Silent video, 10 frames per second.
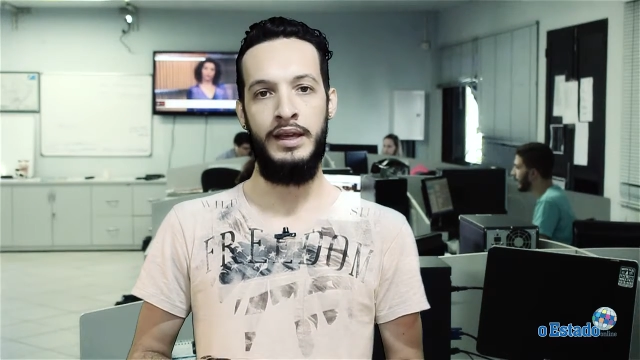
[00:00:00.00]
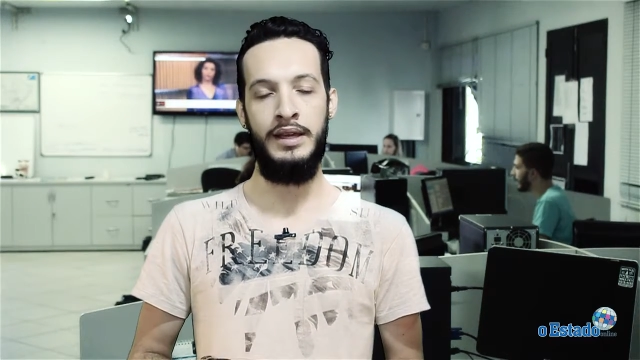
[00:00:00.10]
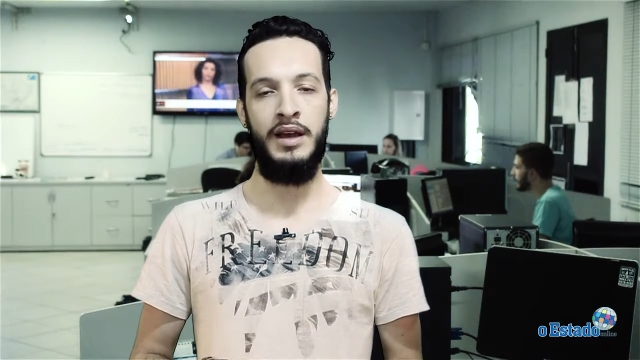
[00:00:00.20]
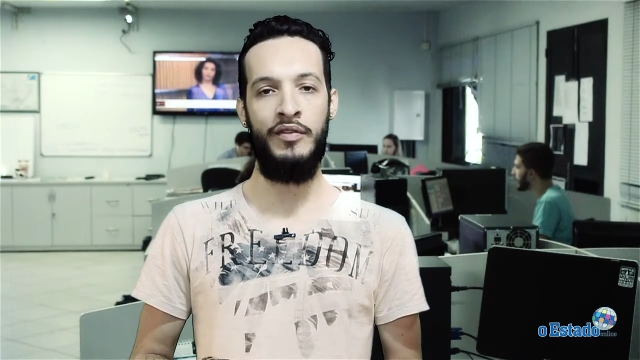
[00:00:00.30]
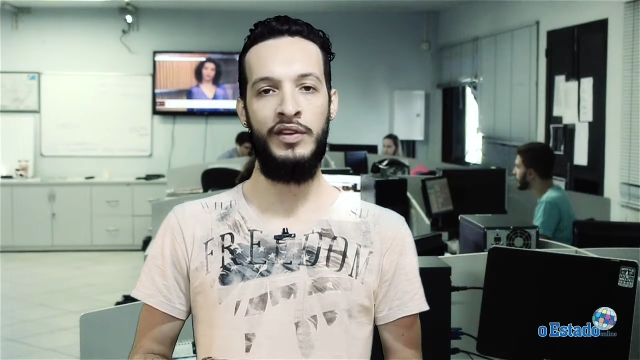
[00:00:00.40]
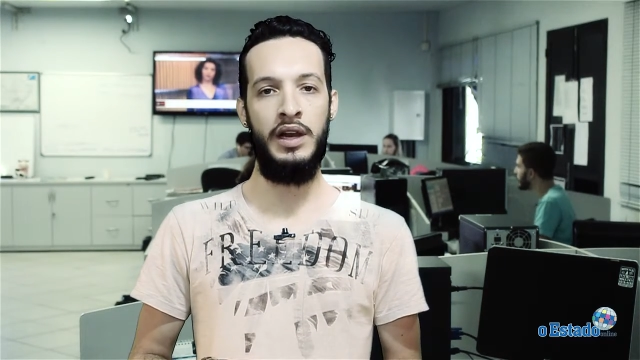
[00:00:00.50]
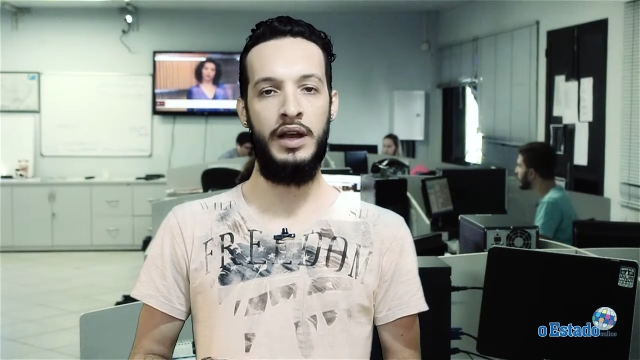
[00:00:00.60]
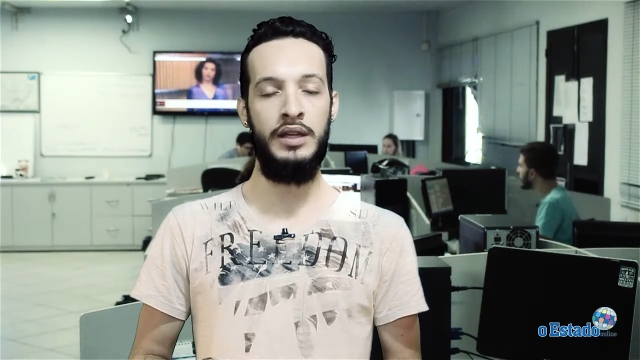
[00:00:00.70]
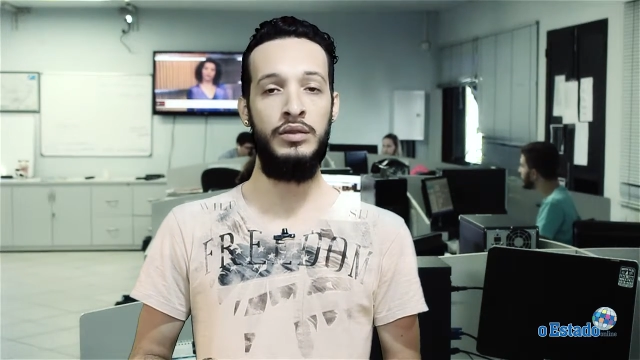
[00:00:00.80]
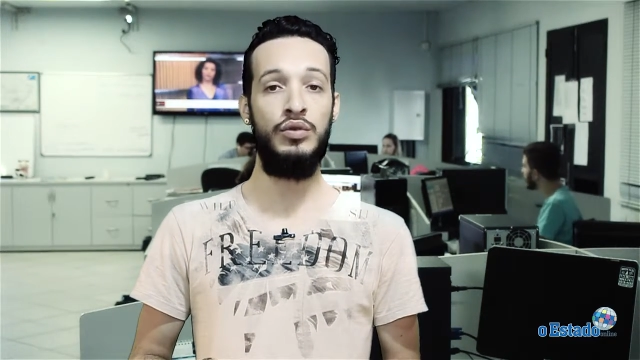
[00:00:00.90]
E na
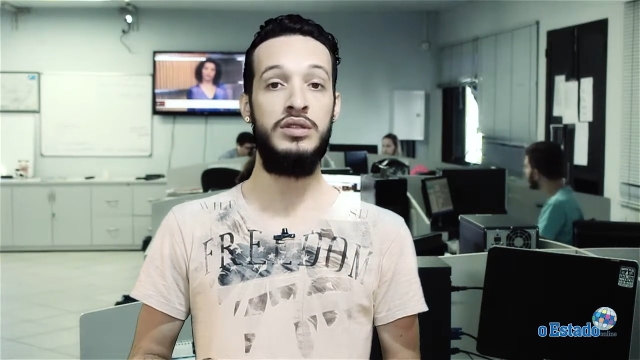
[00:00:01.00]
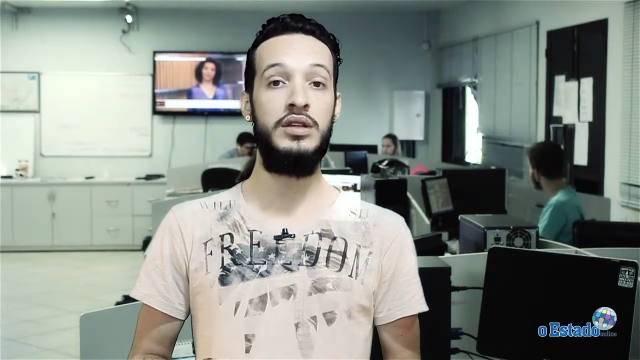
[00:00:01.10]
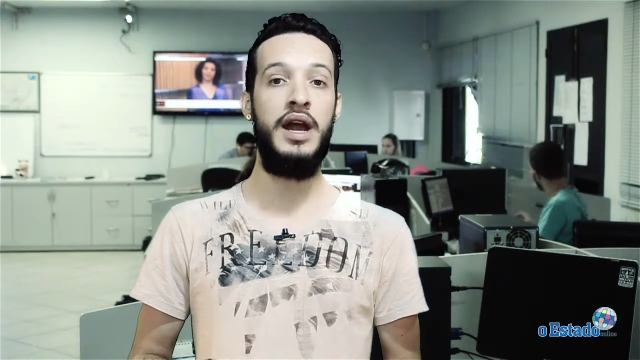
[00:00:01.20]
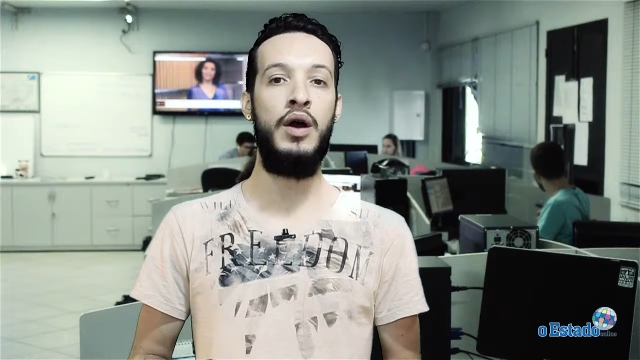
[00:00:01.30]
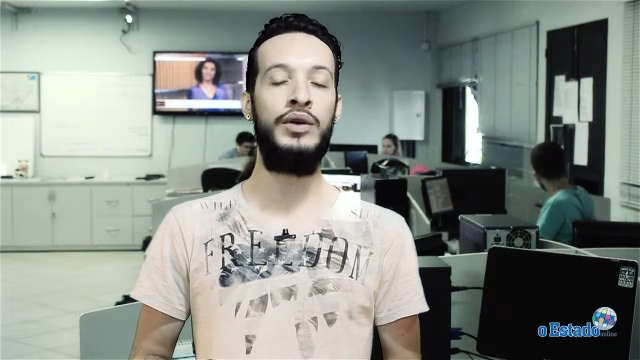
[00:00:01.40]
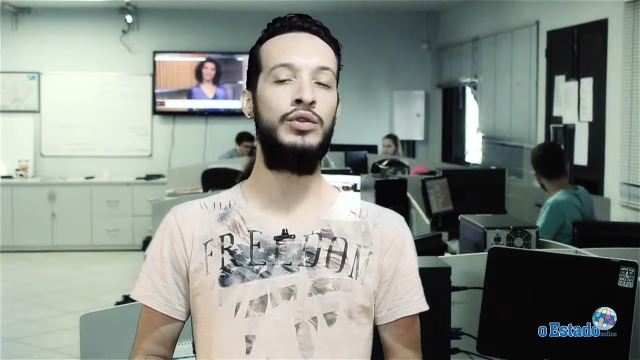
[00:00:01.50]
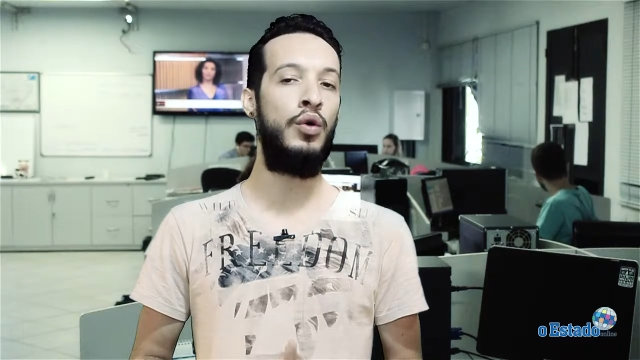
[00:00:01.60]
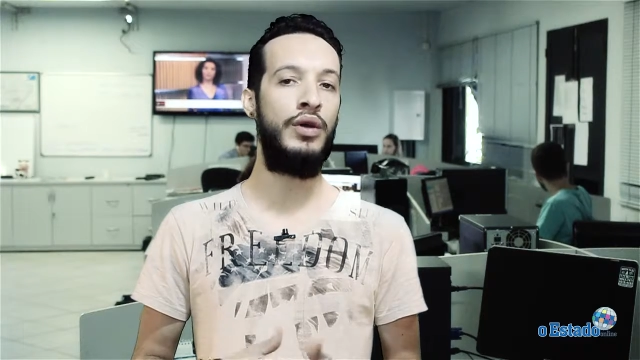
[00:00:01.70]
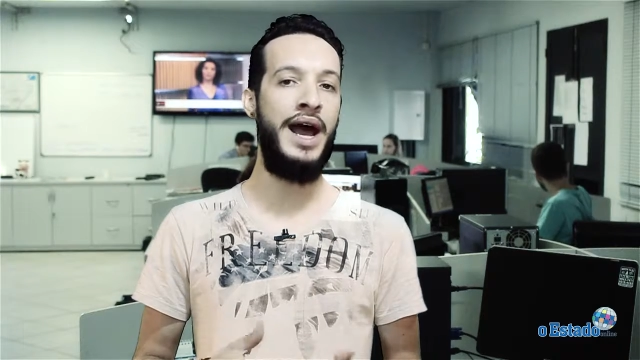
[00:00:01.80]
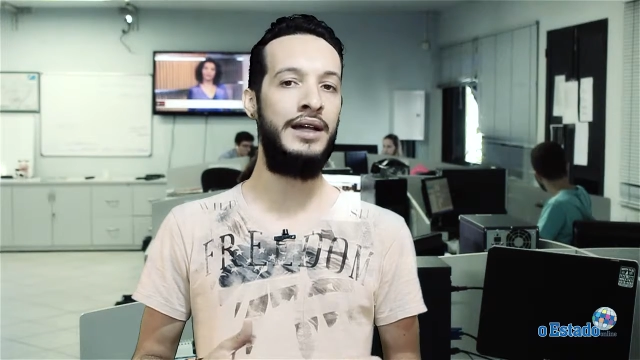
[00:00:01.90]
Vila Industrial, em
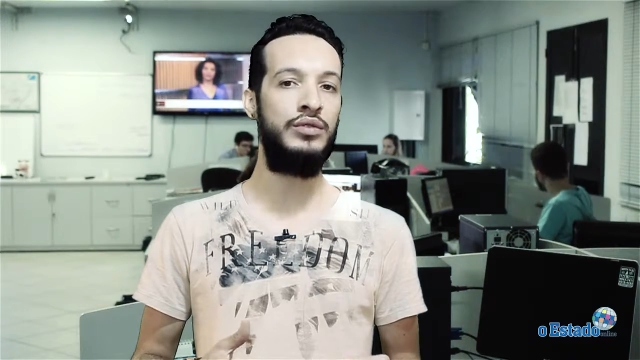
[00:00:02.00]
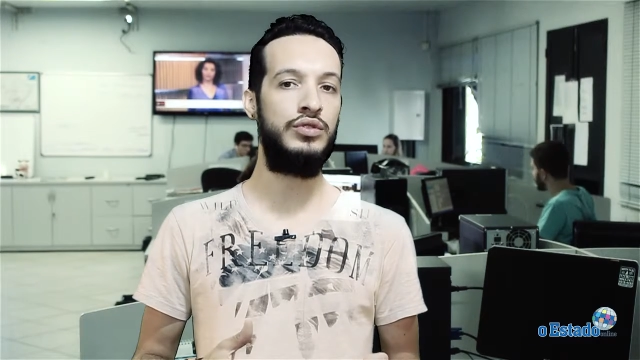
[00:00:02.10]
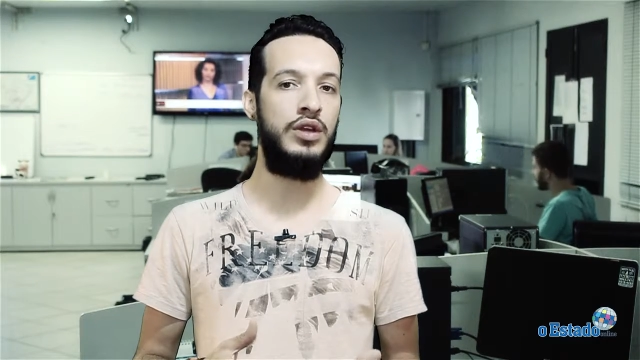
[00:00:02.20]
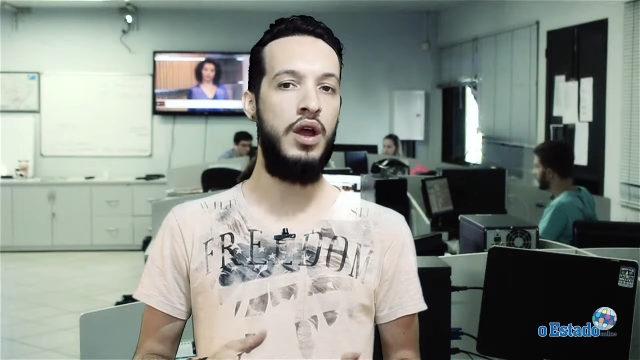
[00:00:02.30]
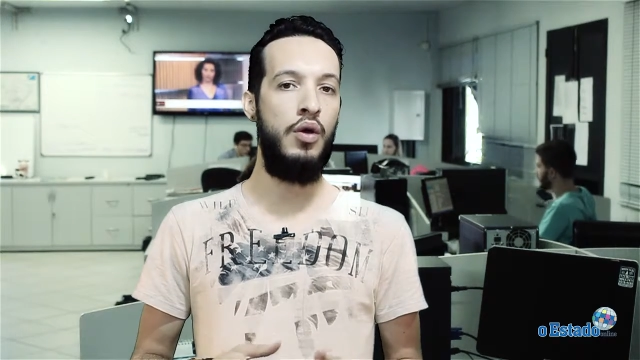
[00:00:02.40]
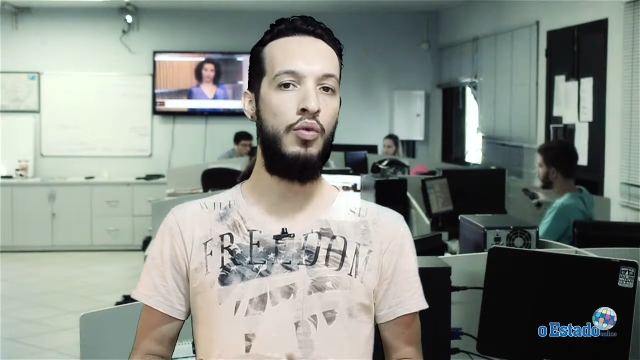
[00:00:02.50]
Dourados,